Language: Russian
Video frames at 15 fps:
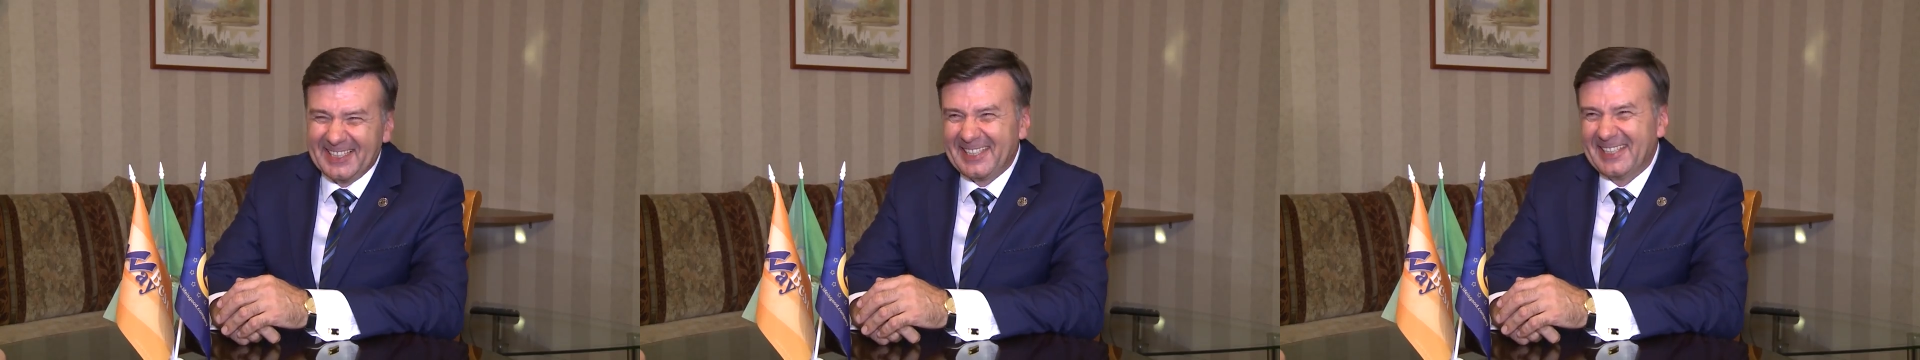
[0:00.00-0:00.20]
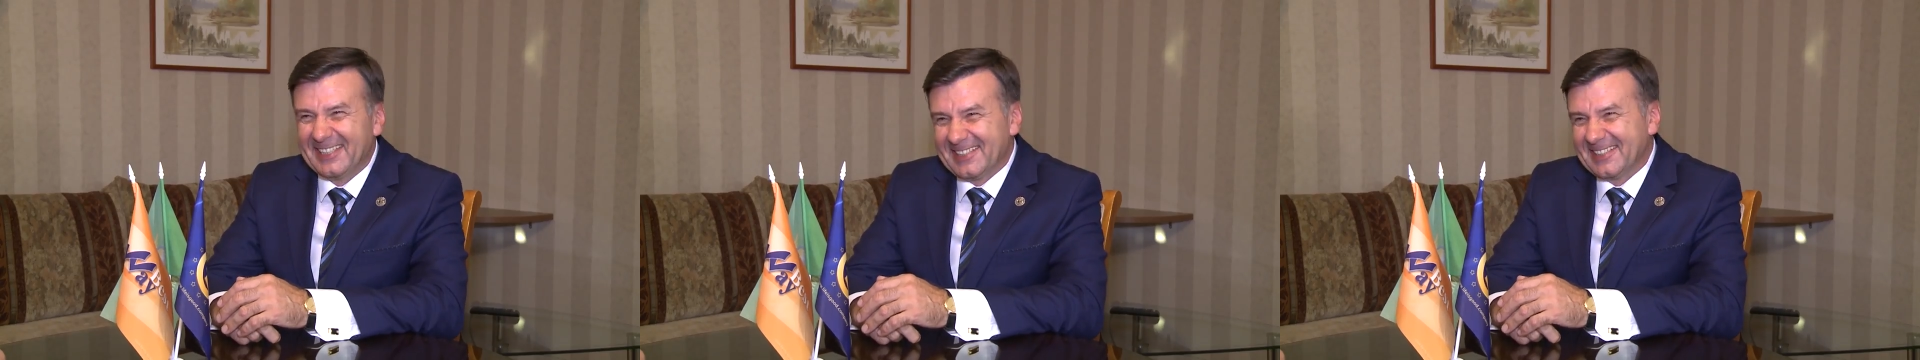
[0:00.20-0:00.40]

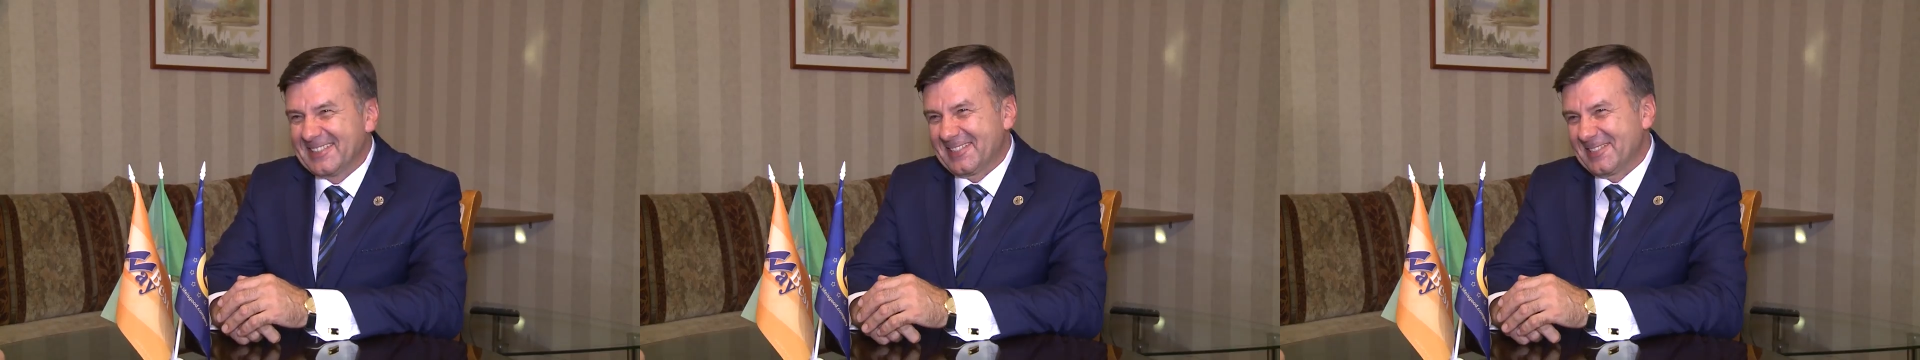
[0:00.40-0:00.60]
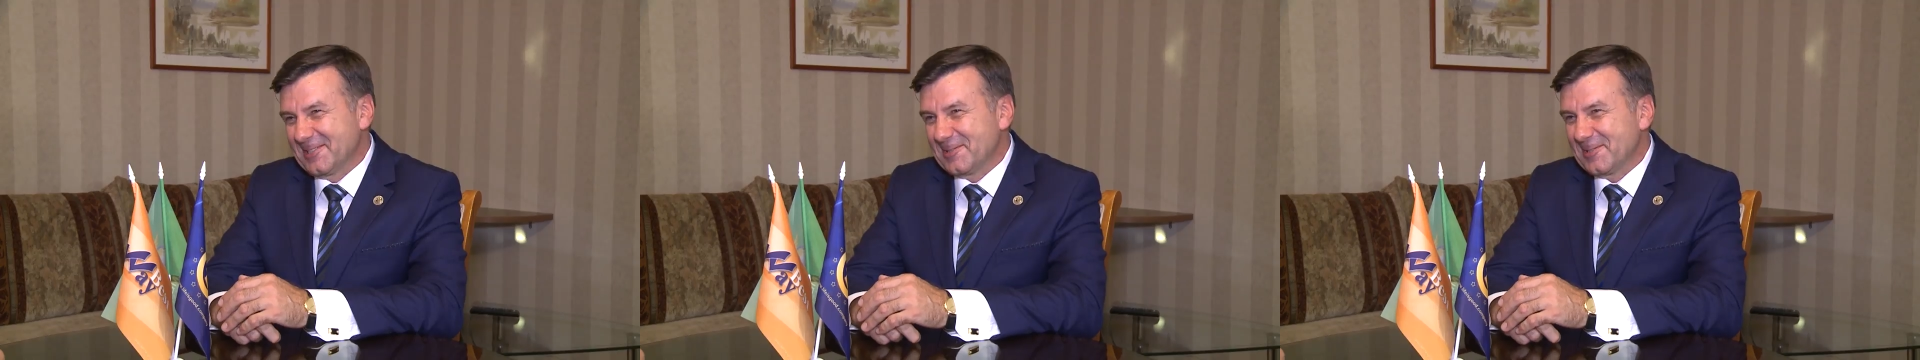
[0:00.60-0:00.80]
Я так
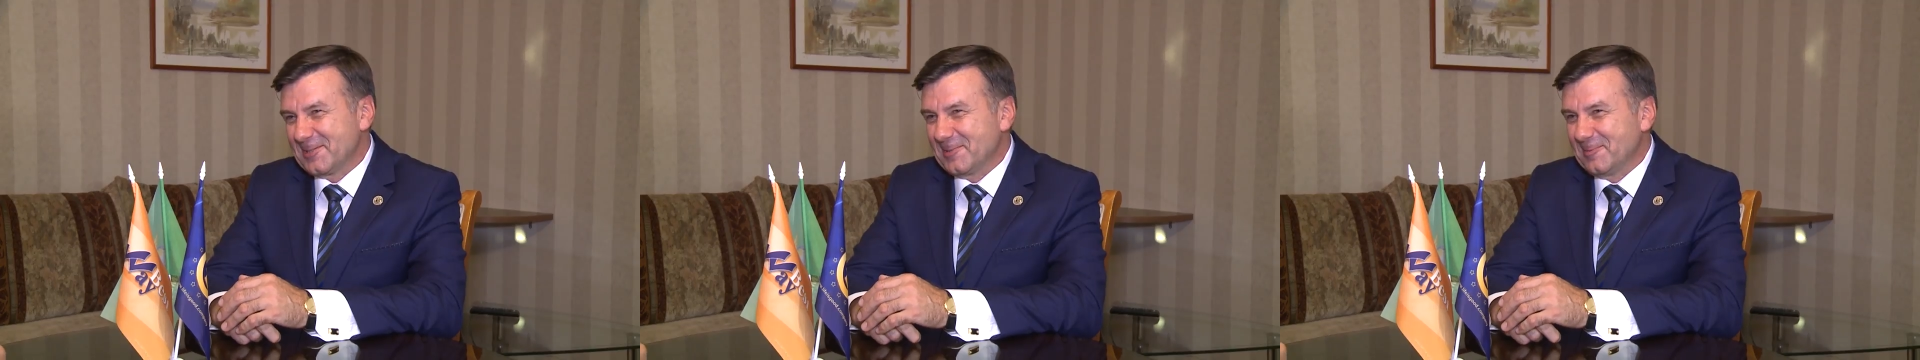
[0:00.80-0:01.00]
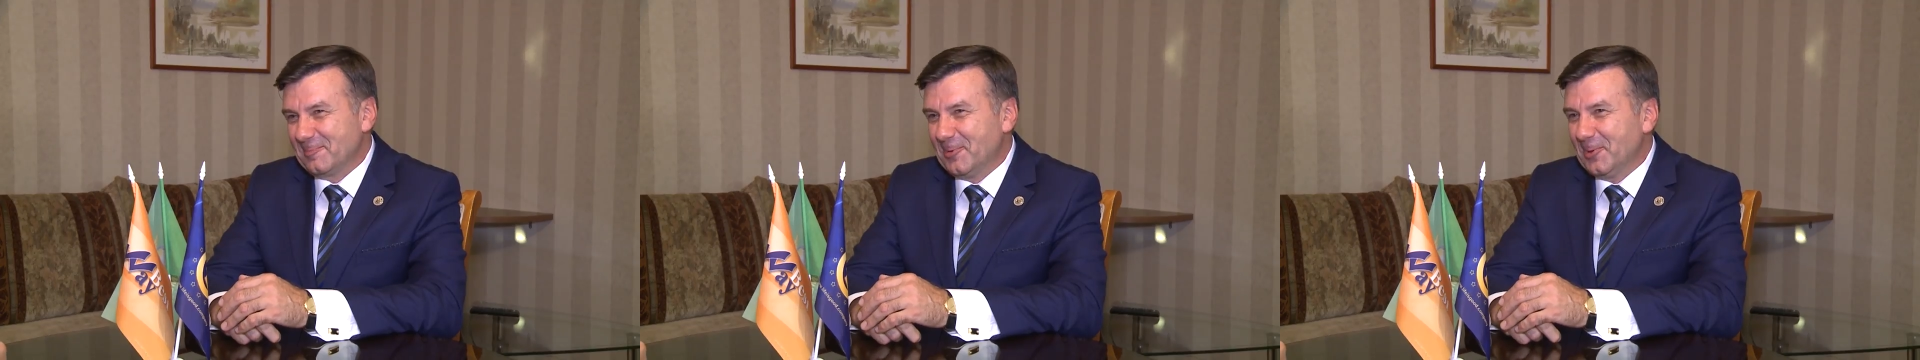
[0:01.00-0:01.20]
скажу,
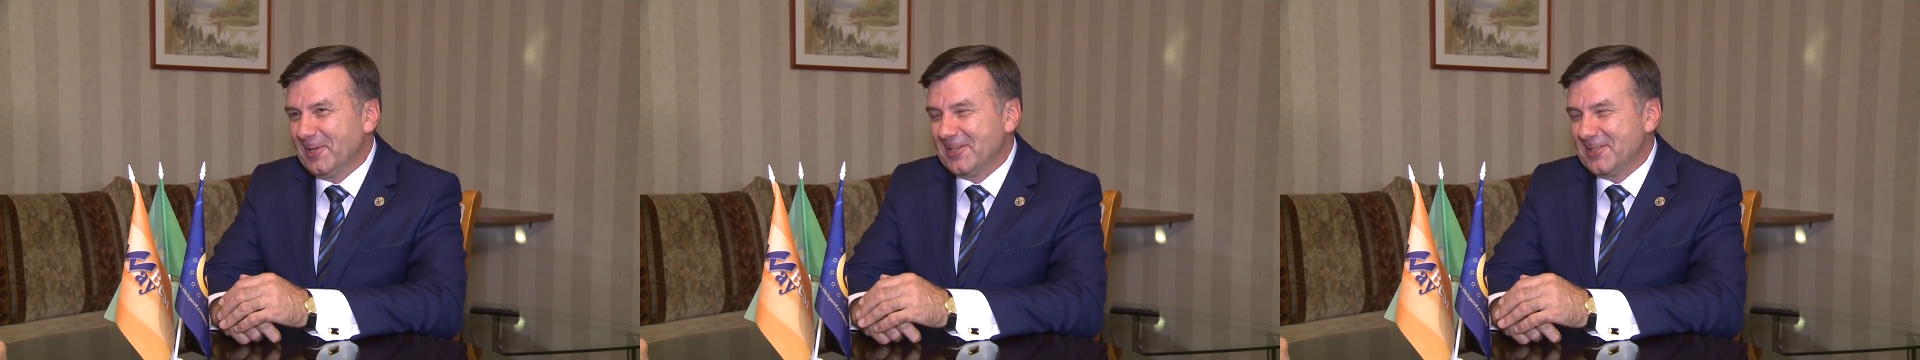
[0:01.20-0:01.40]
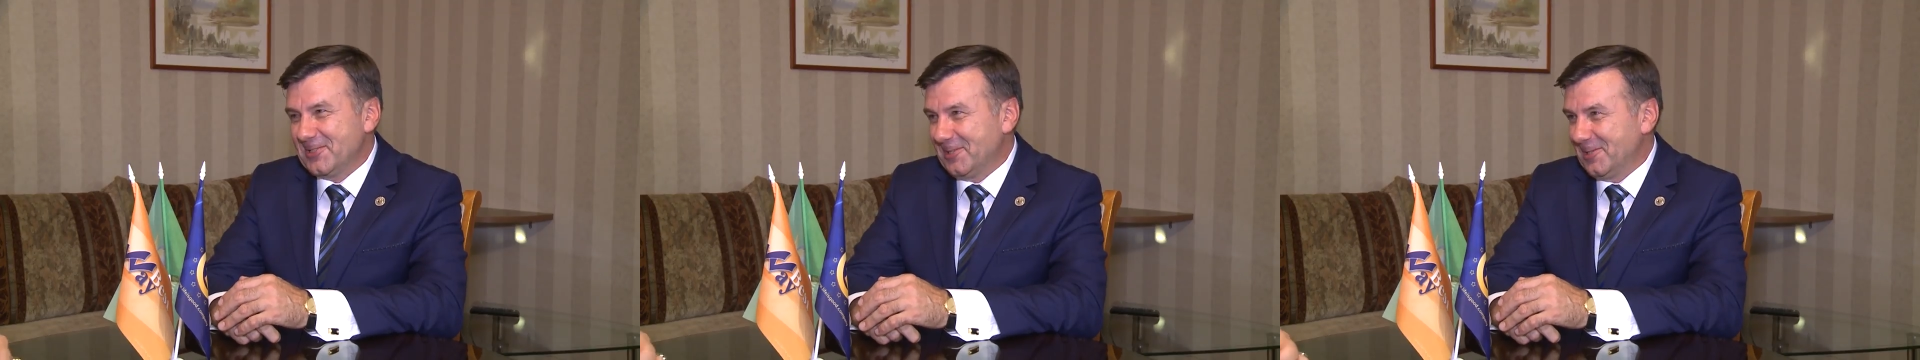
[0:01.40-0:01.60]
что
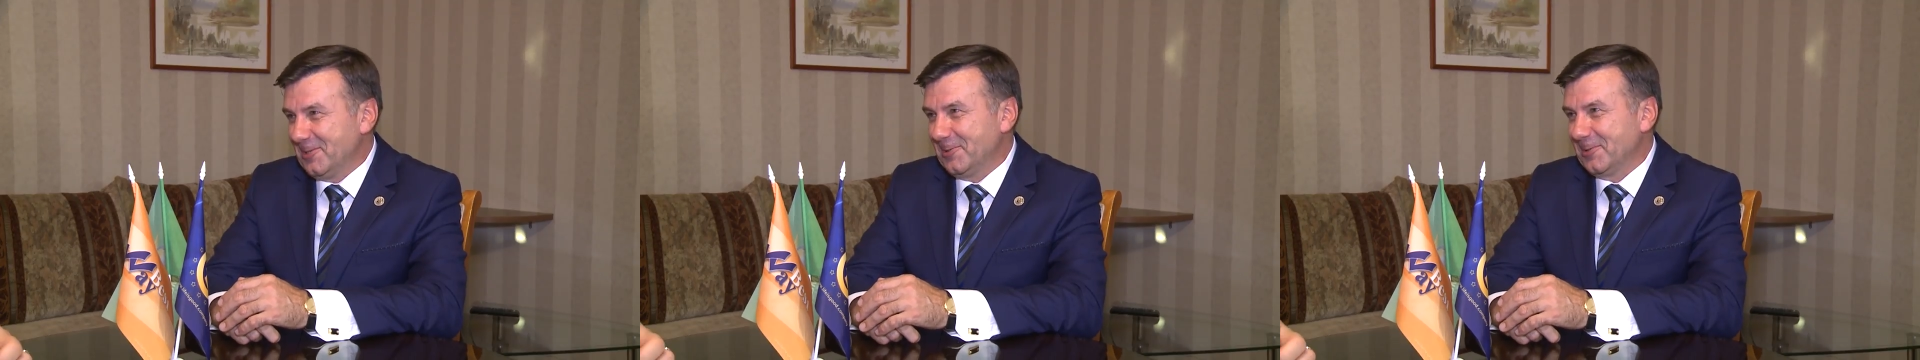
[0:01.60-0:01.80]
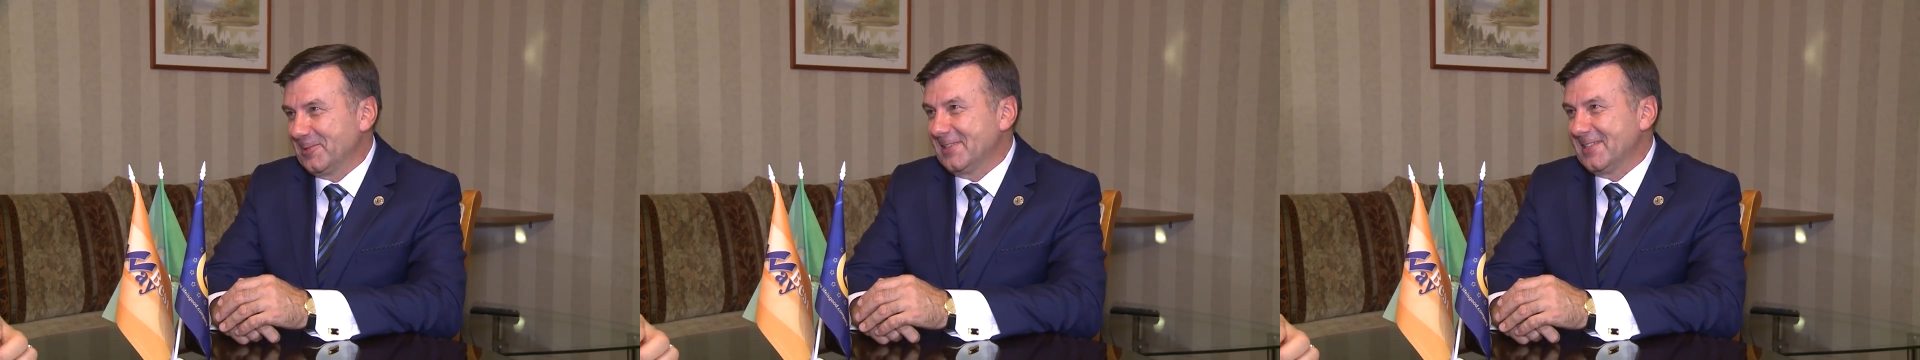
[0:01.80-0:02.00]
более
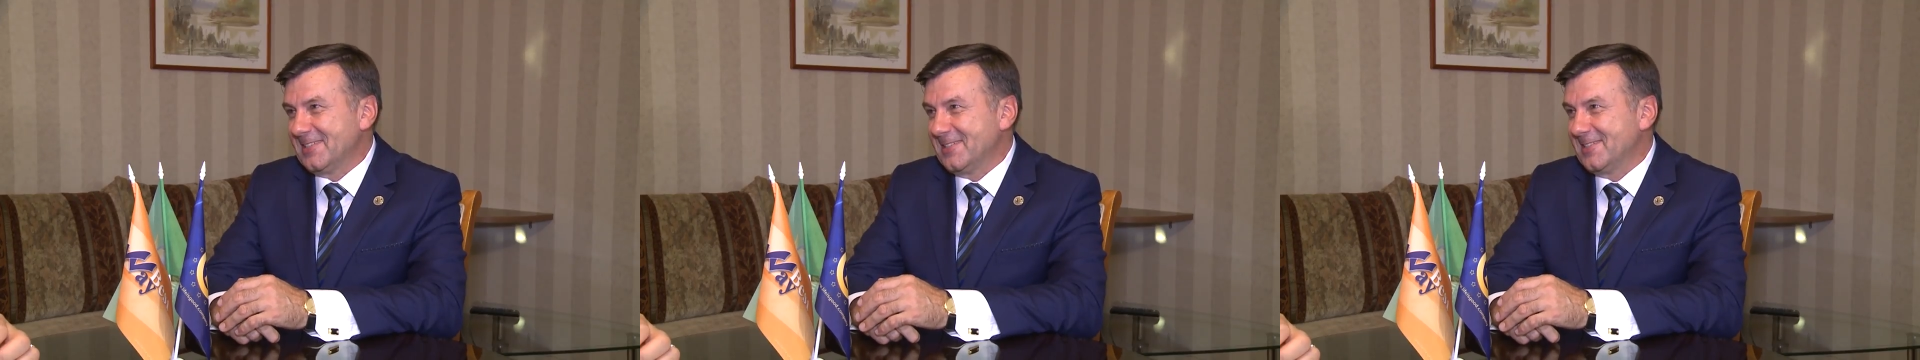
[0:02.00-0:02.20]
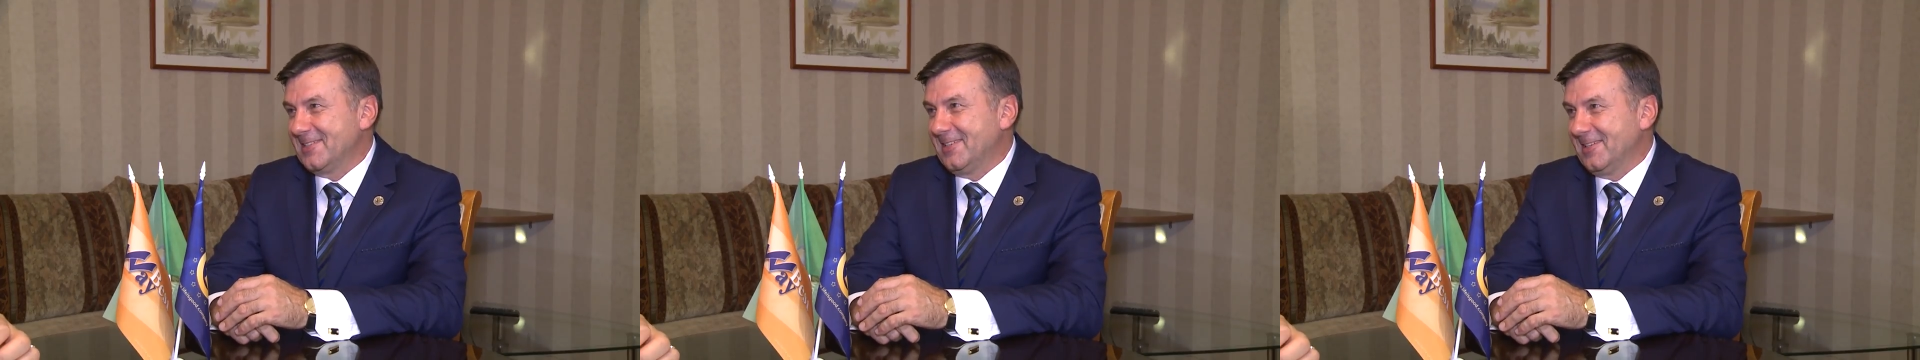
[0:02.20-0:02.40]

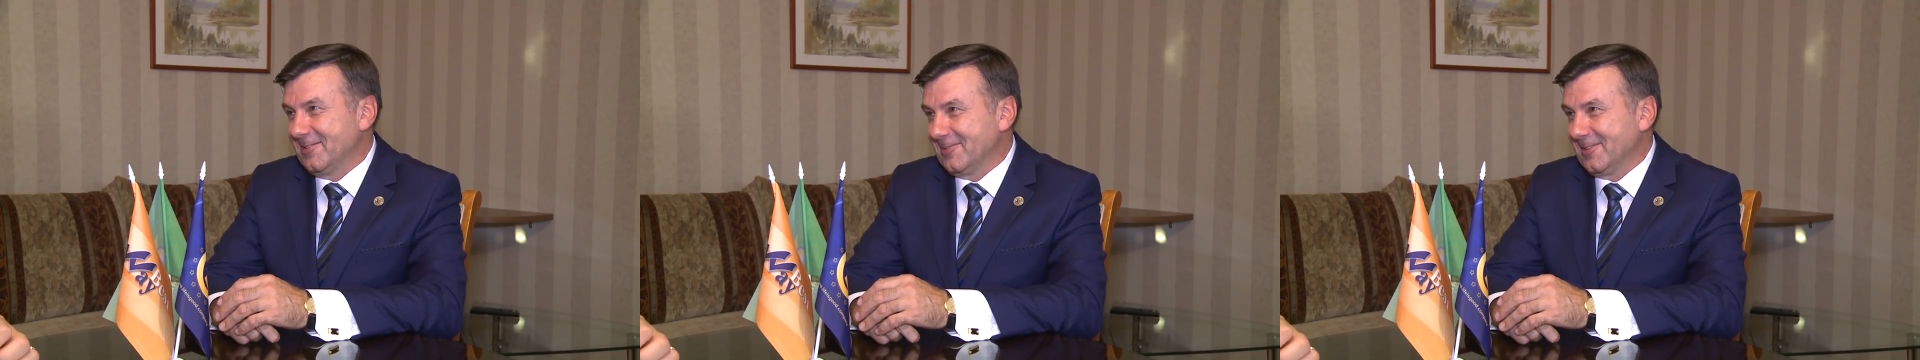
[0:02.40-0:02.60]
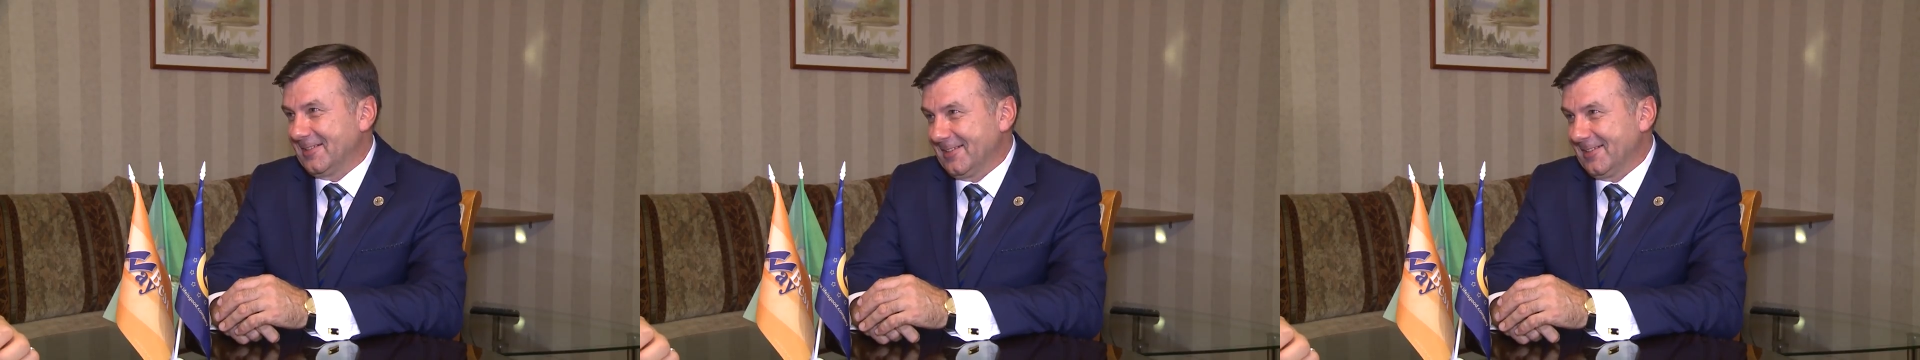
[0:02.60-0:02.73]
4000 евро,